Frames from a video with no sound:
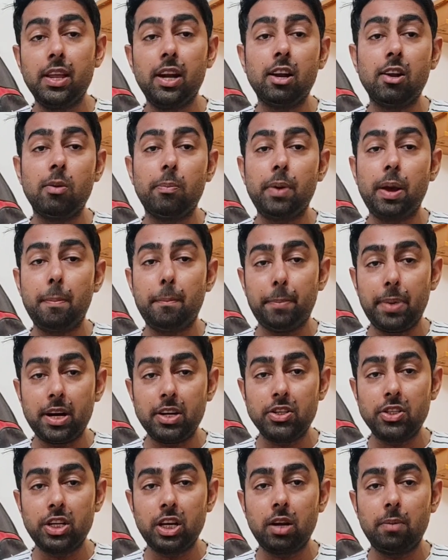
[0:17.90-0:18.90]
रुपए पर
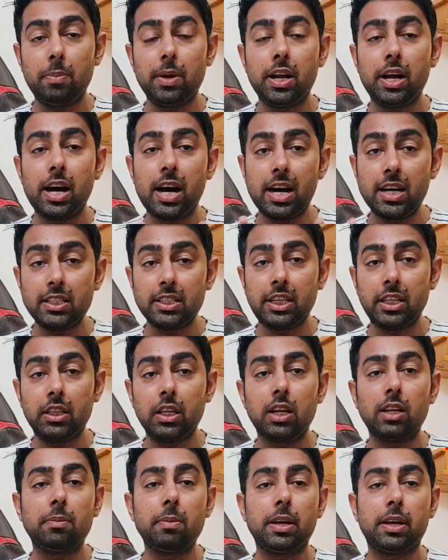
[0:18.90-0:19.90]
शेयर पर आज की
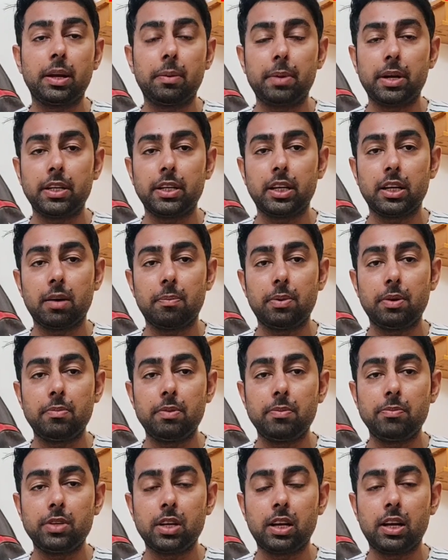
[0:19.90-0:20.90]
तारीख में ग्रे मार्केट का
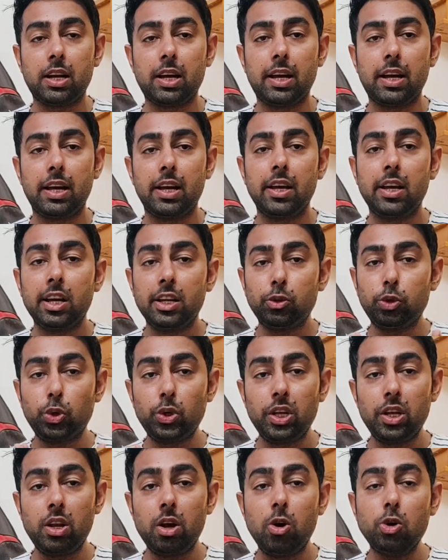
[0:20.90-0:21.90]
प्रीमियम चल रहा है तो
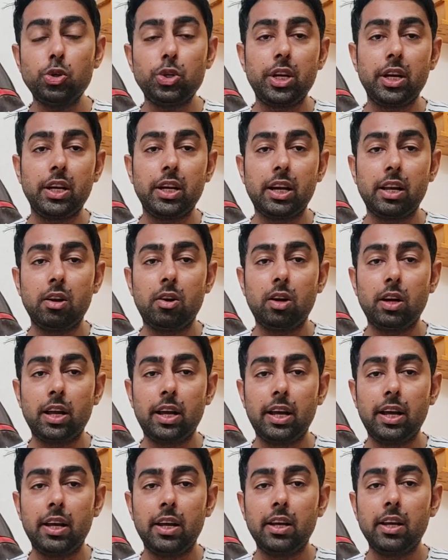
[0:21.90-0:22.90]
ये नौ शेयर का लॉट
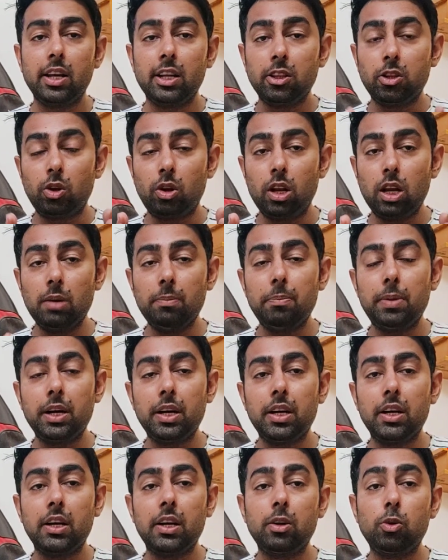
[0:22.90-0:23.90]
है तो
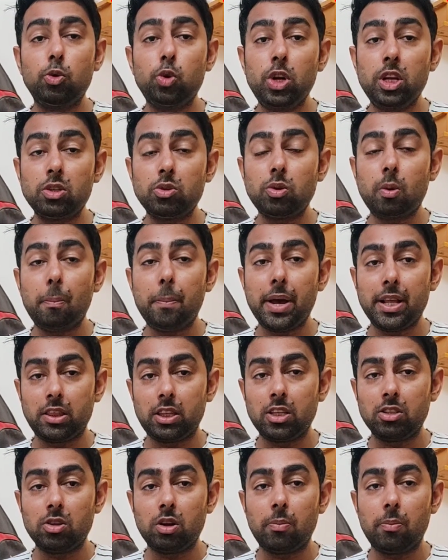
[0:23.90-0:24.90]
लगभग उन्नीस
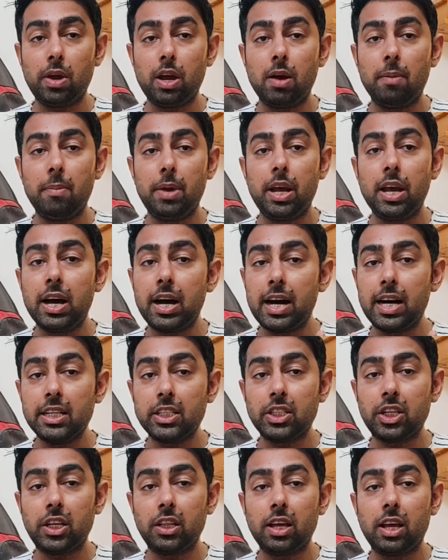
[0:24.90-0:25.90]
रुपए हमें आज
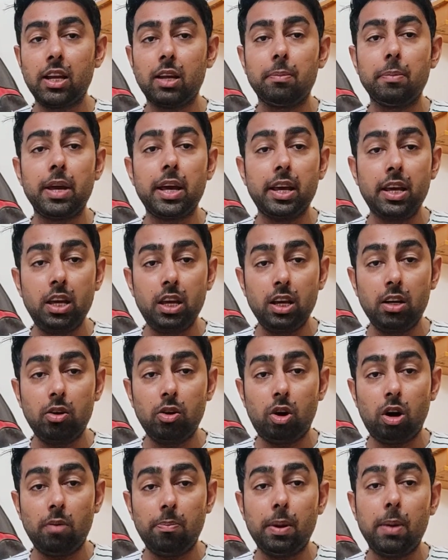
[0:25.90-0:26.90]
की तारीख में एक
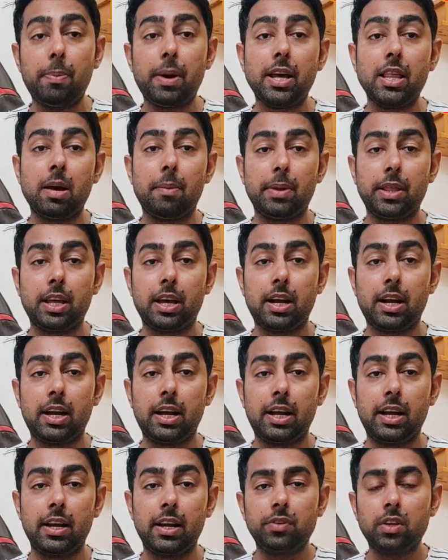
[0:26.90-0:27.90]
लॉट पर फायदा बता रहा
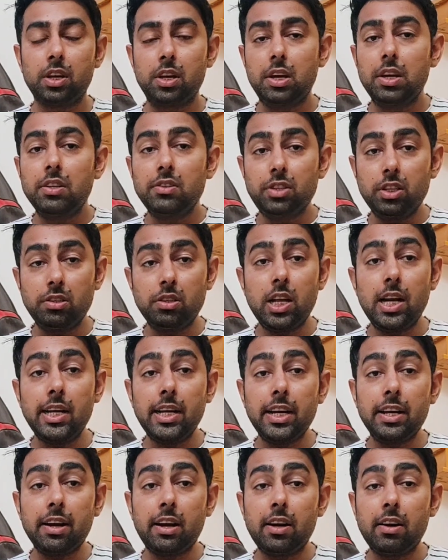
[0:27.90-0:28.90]
है जिस तरह
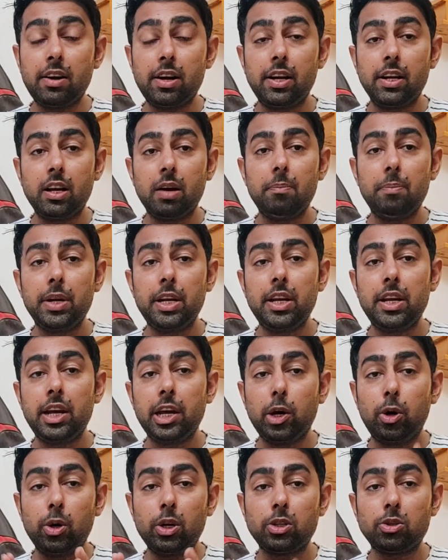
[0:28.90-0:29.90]
की कार ट्रेड कंपनी है
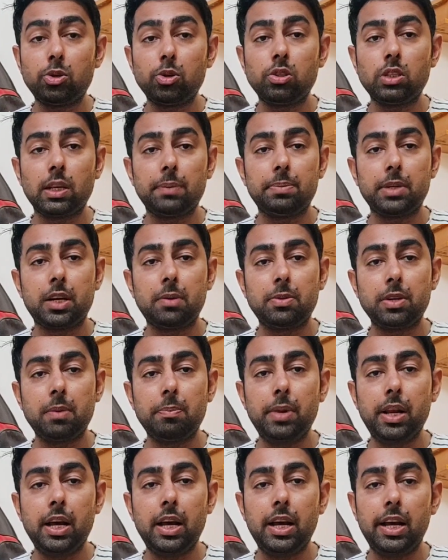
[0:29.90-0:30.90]
और इसको सब्सक्रिप्शन
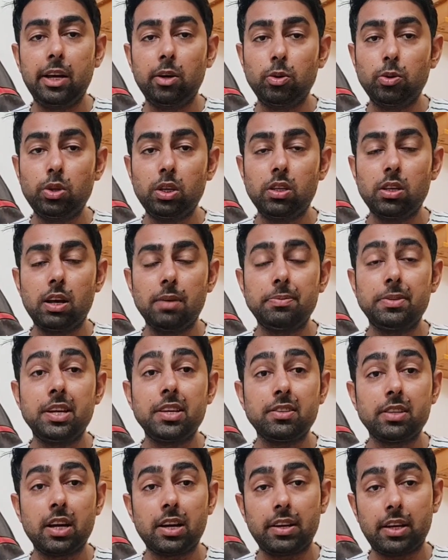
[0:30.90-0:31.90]
मिला है उस हिसाब से
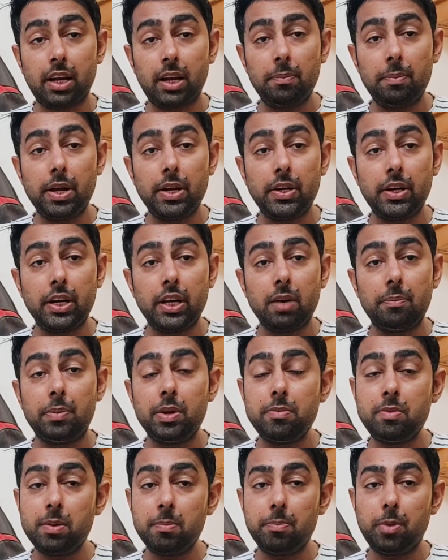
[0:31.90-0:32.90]
इसका ग्रे मार्केट का
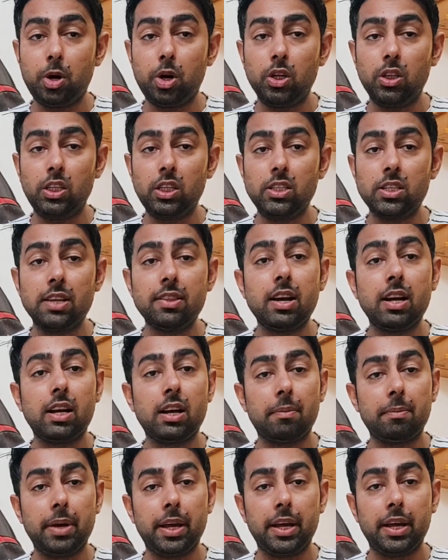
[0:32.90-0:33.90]
प्रीमियम बहुत ही ज़्यादा
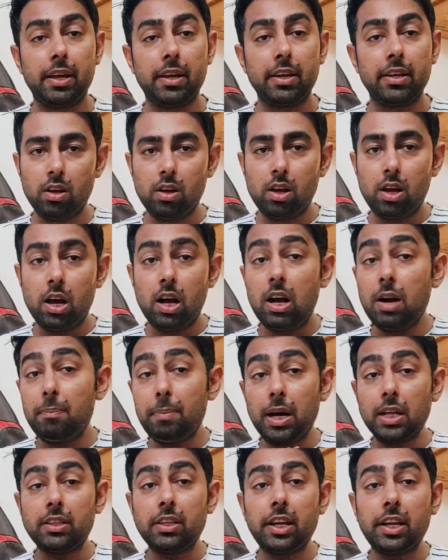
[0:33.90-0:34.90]
कम है अब
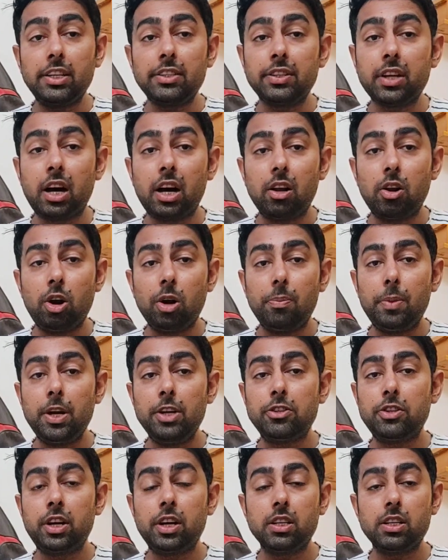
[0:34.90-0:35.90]
बात करें इसका अलॉटमेंट
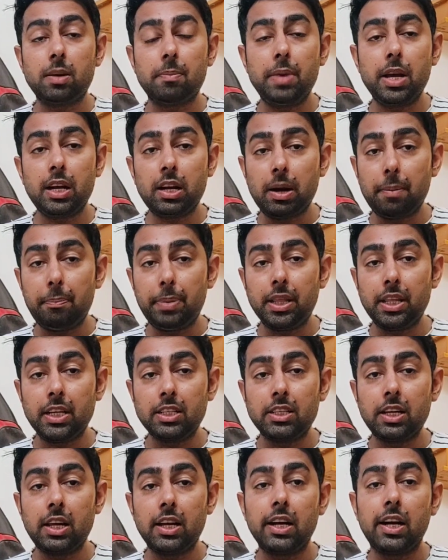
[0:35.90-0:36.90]
स्टेटस हमें कब पता
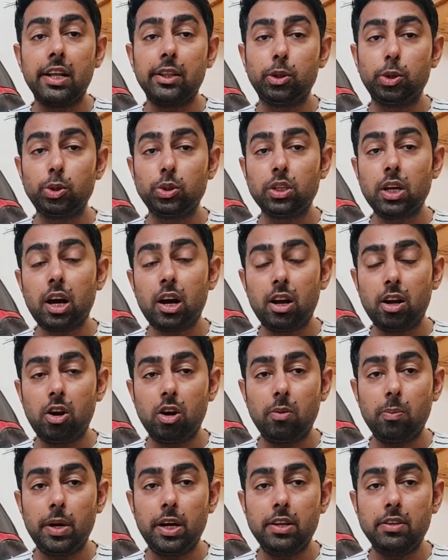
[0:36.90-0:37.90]
चलेगा तो इसका
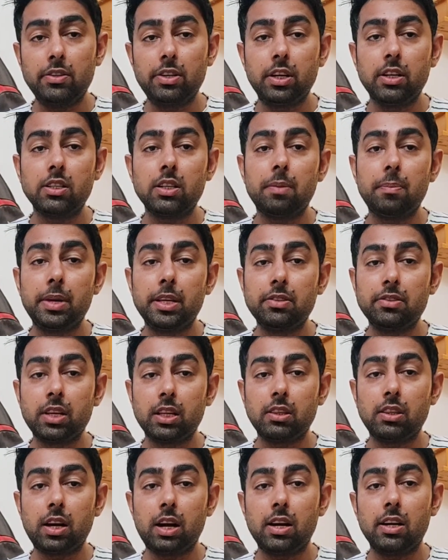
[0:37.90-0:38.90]
अलॉटमेंट स्टेटस हमें
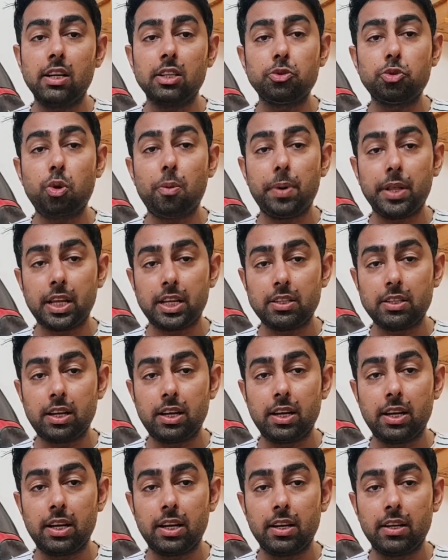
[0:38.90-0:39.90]
17 अगस्त को पता
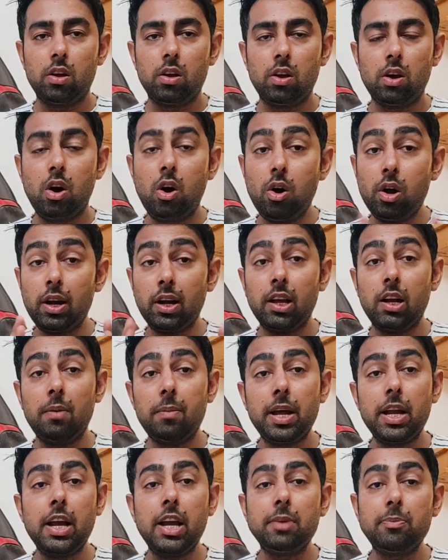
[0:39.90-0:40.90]
चलेगा और अगर
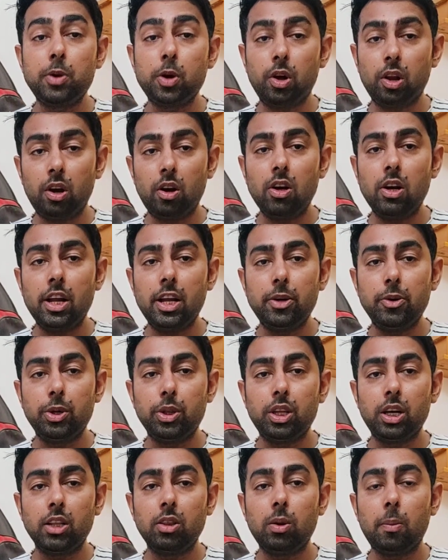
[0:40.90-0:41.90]
हमारे आईपीओ अलॉट नहीं
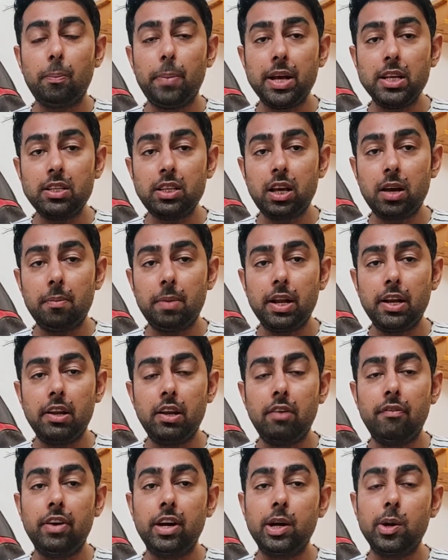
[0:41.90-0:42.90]
होता तो पैसे हमारे
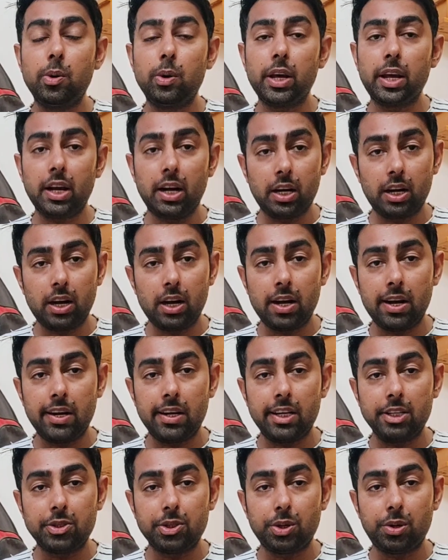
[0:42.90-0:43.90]
रिफंड होंगे 18
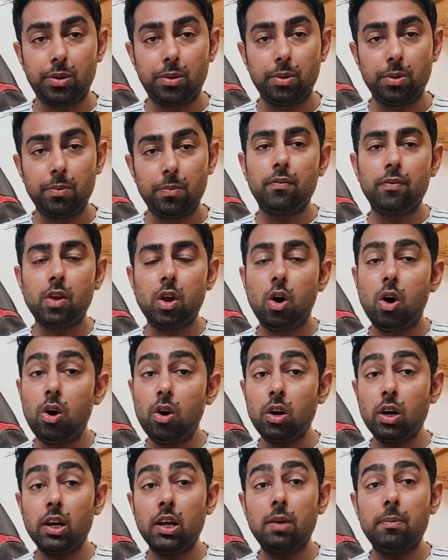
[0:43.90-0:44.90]
अगस्त को
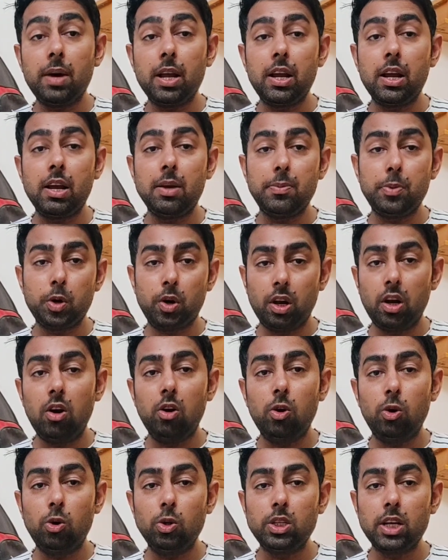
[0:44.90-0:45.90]
और अगर हमारे आईपीओ
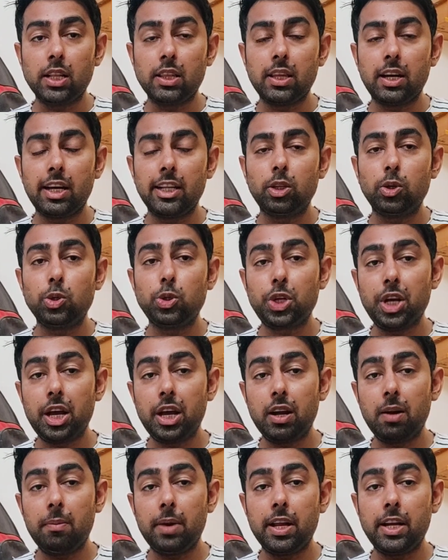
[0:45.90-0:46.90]
अलॉट हो जाता है तो
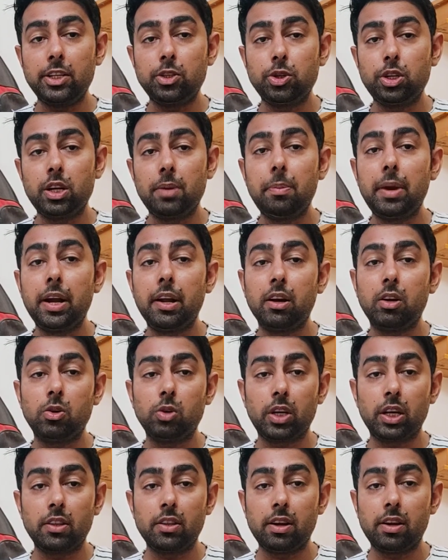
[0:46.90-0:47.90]
शेयर हमारे जो डीमेट
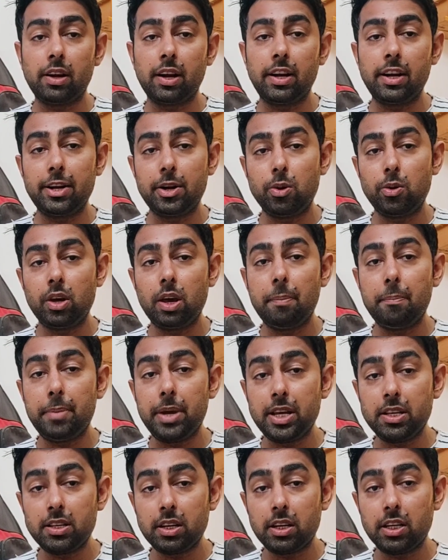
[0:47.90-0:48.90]
अकाउंट के अंदर क्रेडिट होंगे
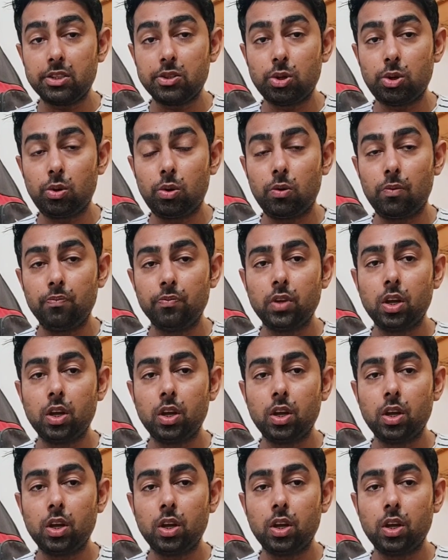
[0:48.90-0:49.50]
20 अगस्त को